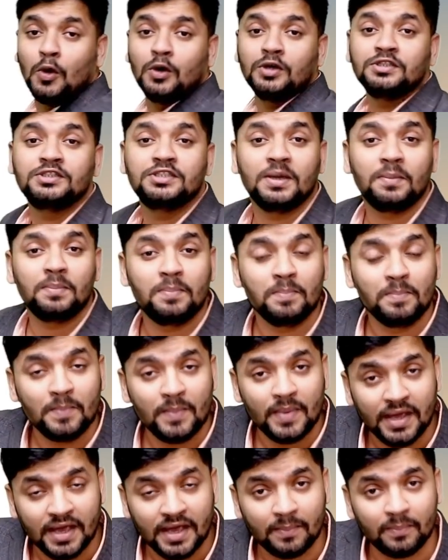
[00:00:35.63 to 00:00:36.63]
और जब
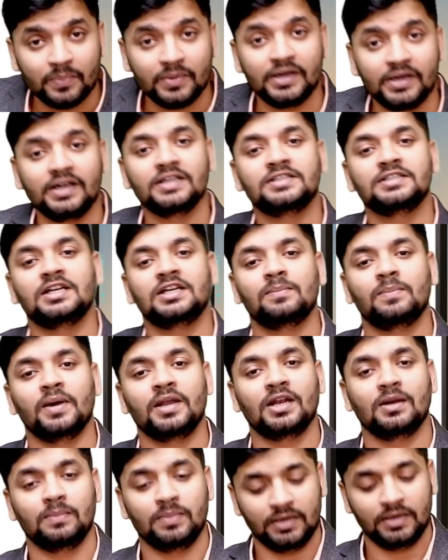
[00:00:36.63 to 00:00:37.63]
मैं अपने डिजिटल
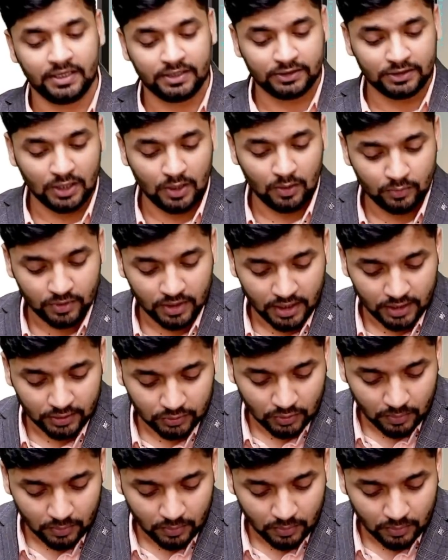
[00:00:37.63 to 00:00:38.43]
पैनल पे लिखता हूँ ना